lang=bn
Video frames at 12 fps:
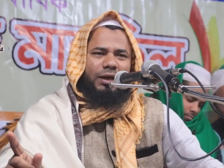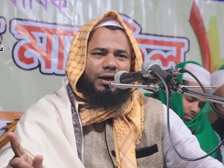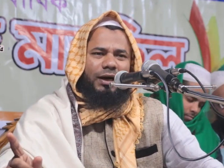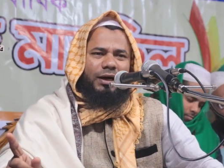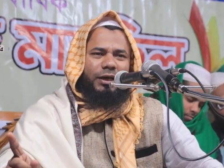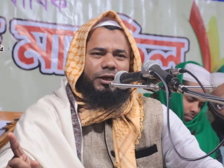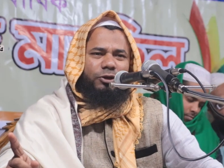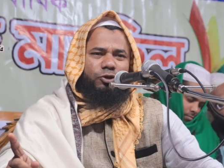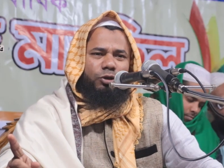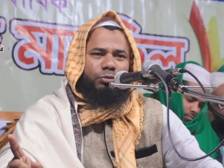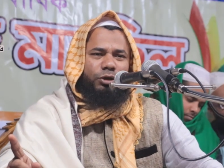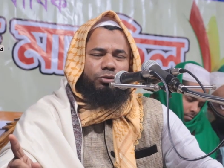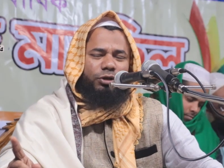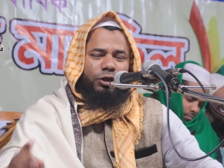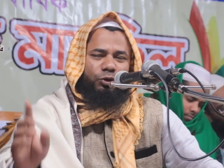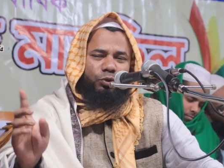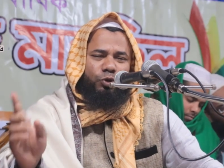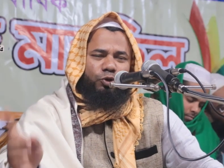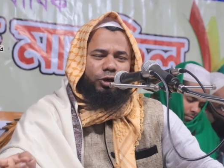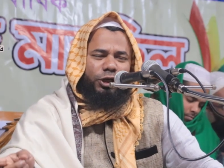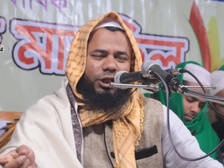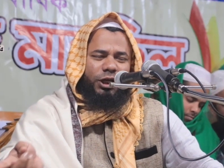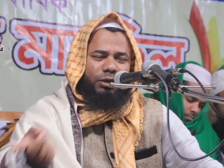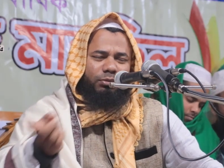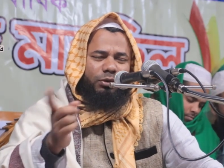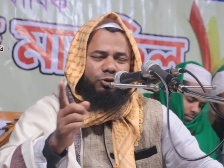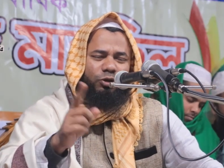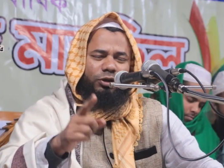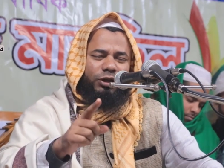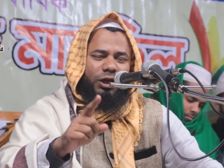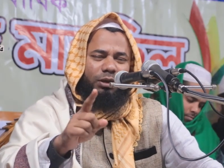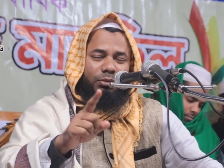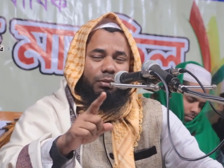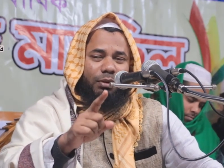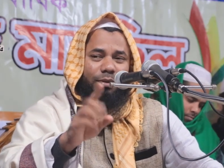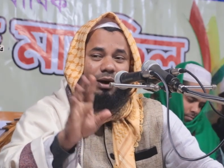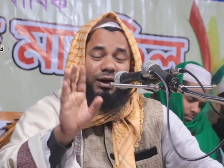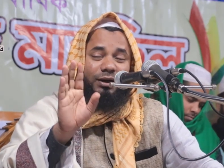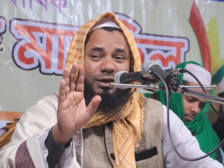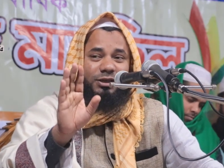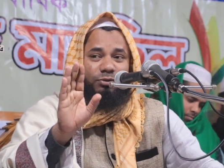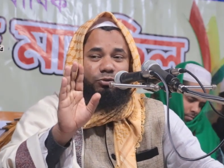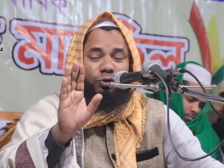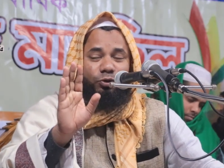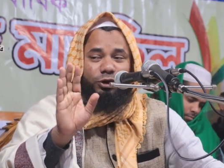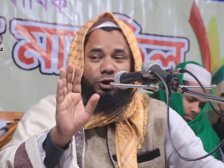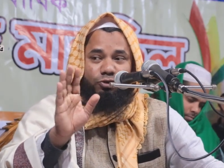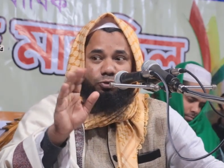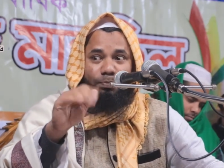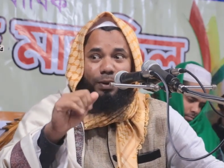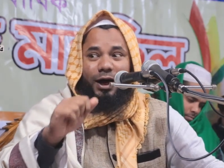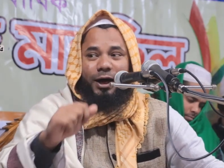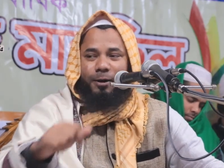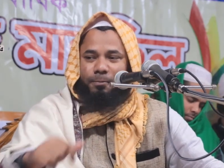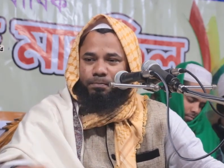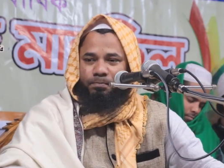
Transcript: থাকাকালীন সময়েও কিন্তু শয়তানে সন্তানে মা বাবার কাছে বহুত কিছু পায়